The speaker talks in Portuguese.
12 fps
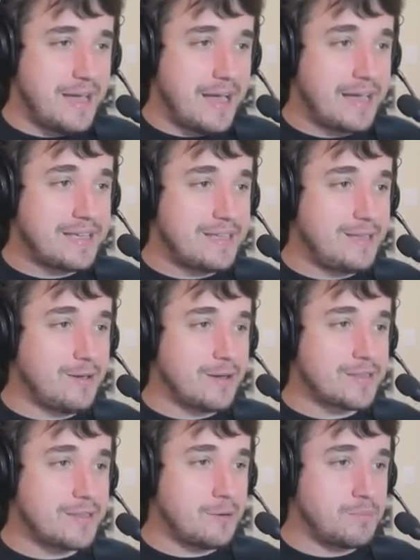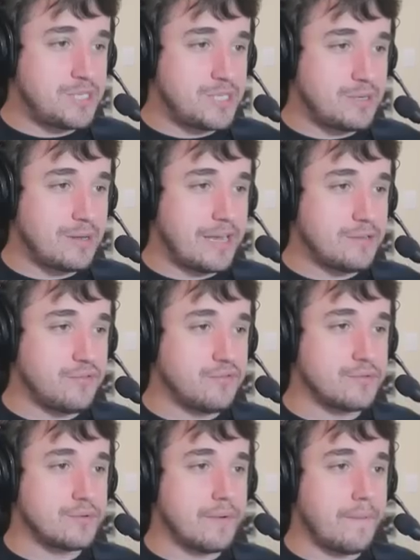Aqui, ó, tem o um bichinho lá no
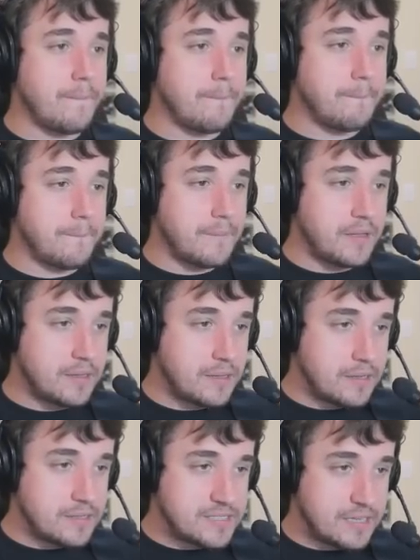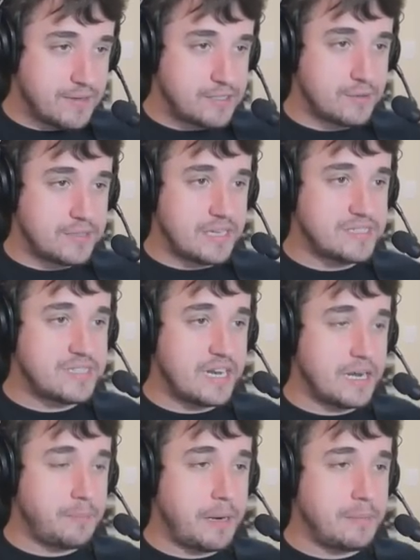fundo. Você vai soltar a
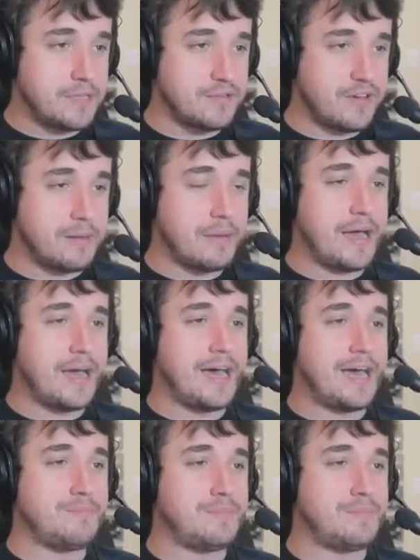estrela pra mim, não vai? Ah,